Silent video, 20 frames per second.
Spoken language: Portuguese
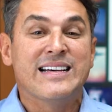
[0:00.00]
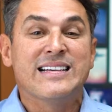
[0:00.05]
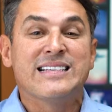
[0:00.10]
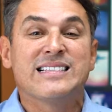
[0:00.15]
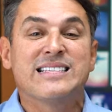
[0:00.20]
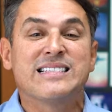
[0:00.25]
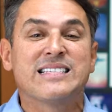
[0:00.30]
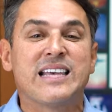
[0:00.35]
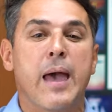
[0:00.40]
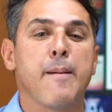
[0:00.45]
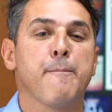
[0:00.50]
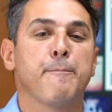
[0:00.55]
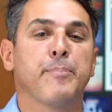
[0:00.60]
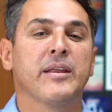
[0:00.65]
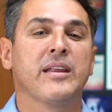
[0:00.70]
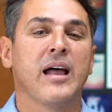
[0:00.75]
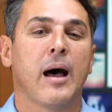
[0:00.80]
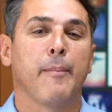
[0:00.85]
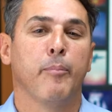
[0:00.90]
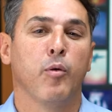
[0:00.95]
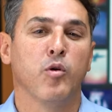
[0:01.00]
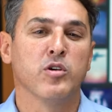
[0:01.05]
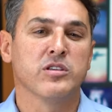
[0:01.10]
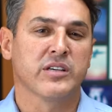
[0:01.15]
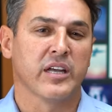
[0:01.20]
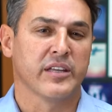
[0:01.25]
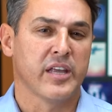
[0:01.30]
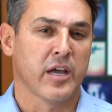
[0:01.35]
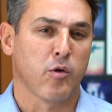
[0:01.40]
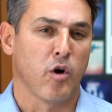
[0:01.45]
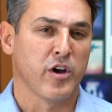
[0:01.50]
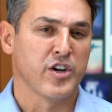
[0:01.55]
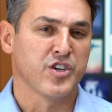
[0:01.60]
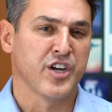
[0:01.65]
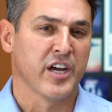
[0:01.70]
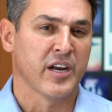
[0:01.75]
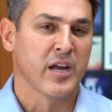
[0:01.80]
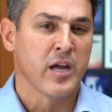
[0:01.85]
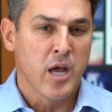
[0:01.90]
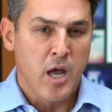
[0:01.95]
sempre na busca de
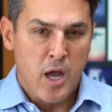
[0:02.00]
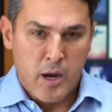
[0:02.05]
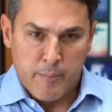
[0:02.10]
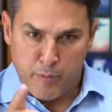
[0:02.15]
corrigir